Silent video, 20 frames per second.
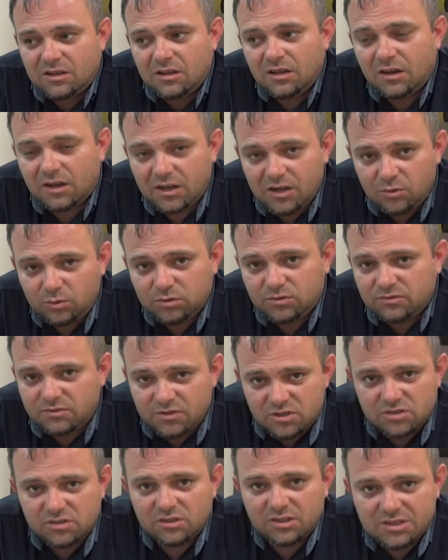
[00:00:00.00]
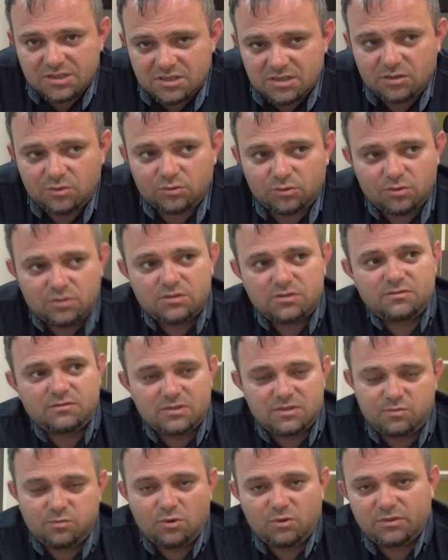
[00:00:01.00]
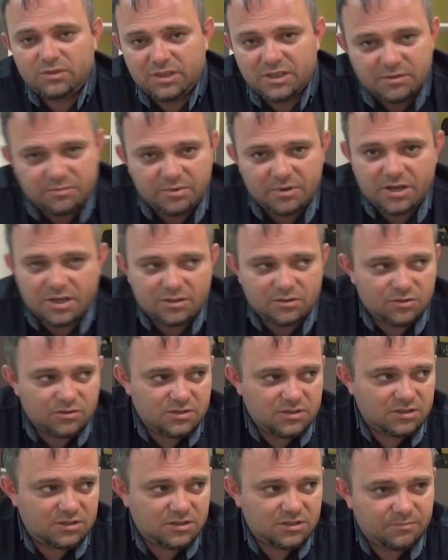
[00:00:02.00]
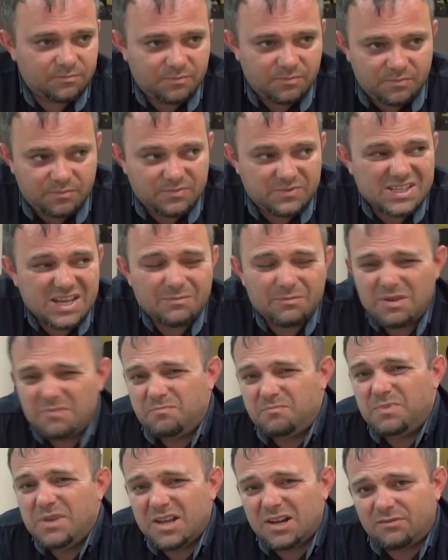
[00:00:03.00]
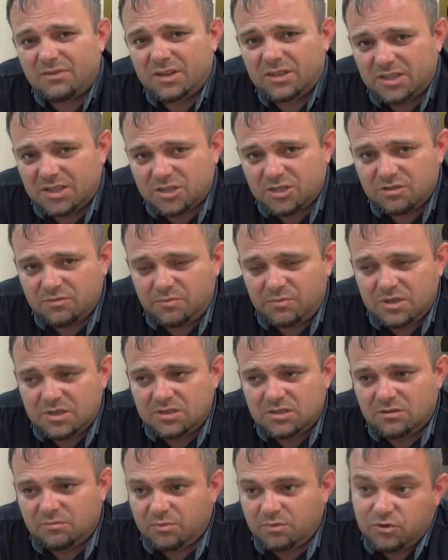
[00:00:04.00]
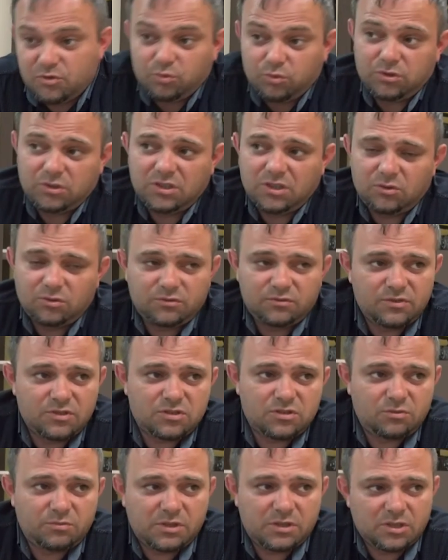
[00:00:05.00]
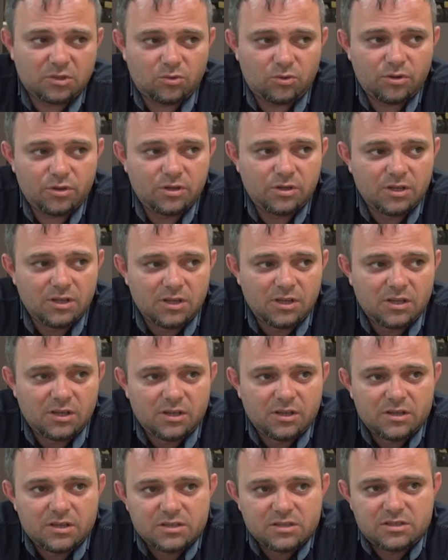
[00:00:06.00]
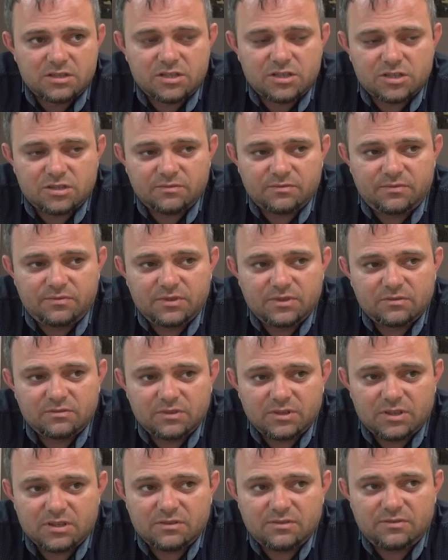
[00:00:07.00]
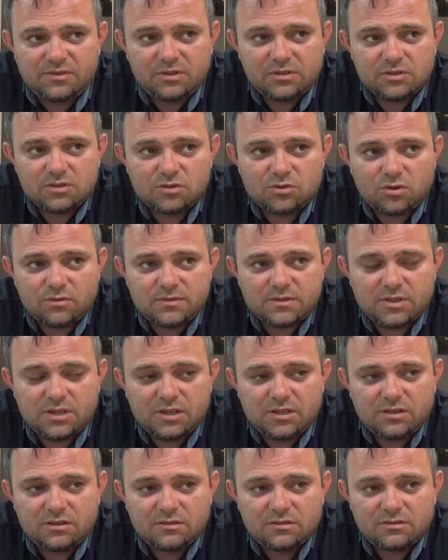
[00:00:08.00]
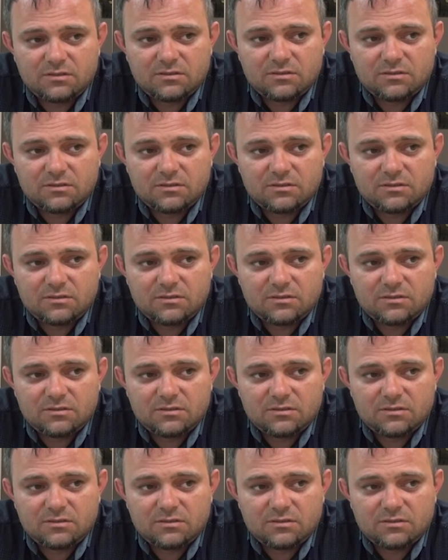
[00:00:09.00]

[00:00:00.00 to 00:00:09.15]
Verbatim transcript: Реут вышла на сцену, то есть 8 ноября, то есть это самая первая наша песня. Почему-то она вот вышла у меня такой слишком, наверное, философской,